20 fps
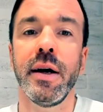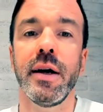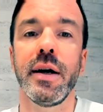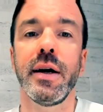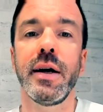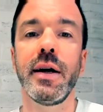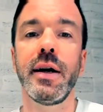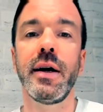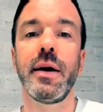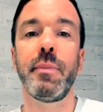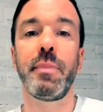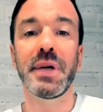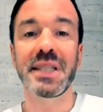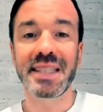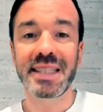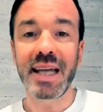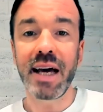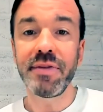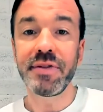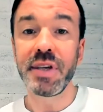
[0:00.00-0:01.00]
А,
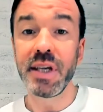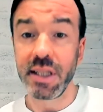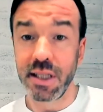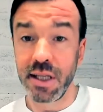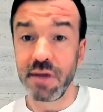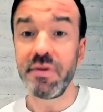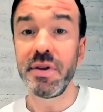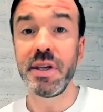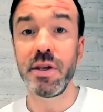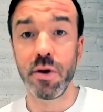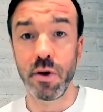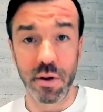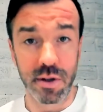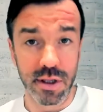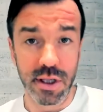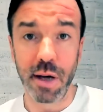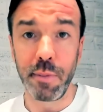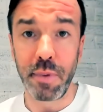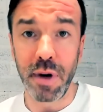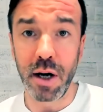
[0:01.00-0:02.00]
поставьте это видео
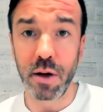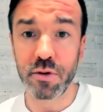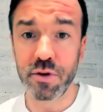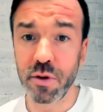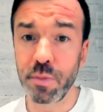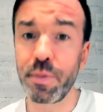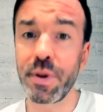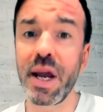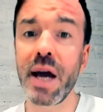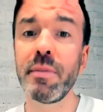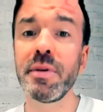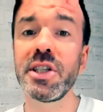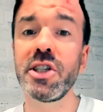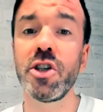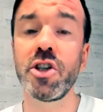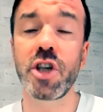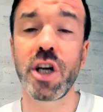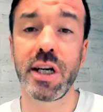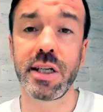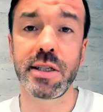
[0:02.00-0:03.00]
на паузу прямо
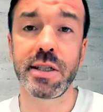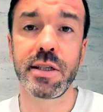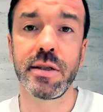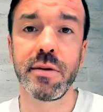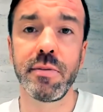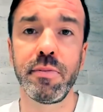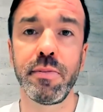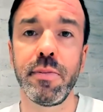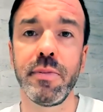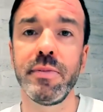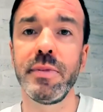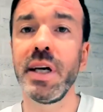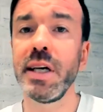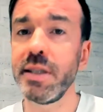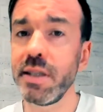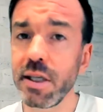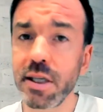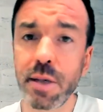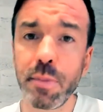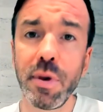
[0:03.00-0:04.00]
сейчас
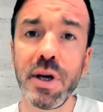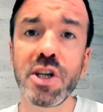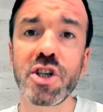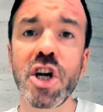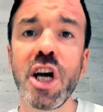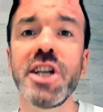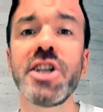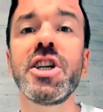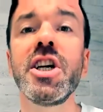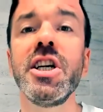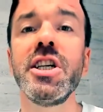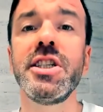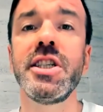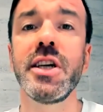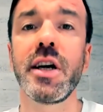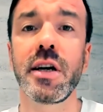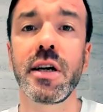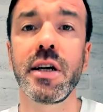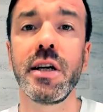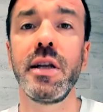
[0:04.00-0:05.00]
найдите ближайшее
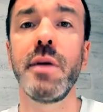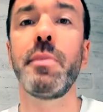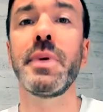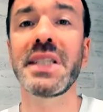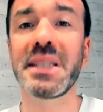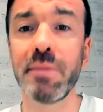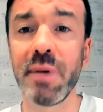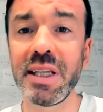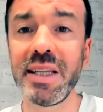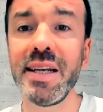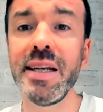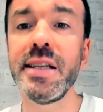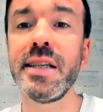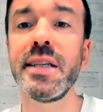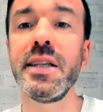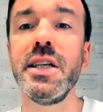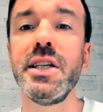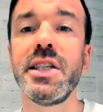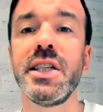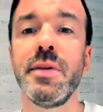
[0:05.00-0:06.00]
зеркало, посмотрите
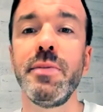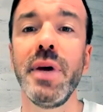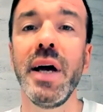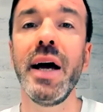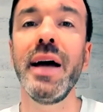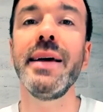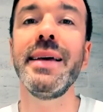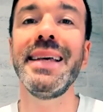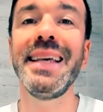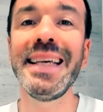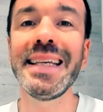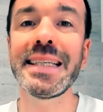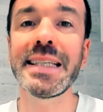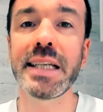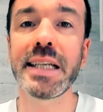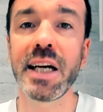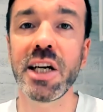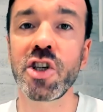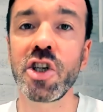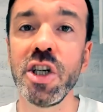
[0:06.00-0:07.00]
на себя и
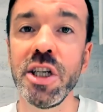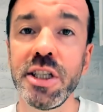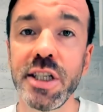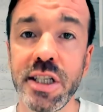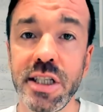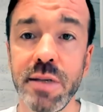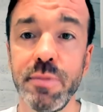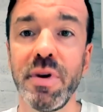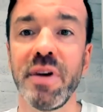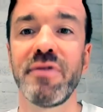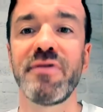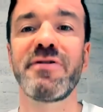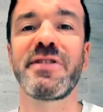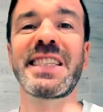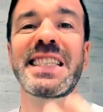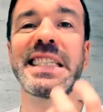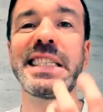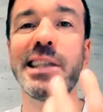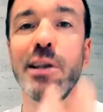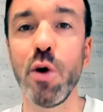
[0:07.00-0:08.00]
скажите себе
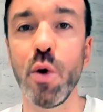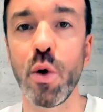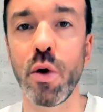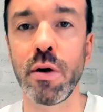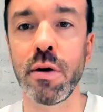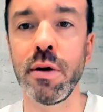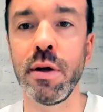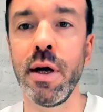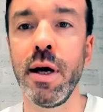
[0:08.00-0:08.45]
вслух,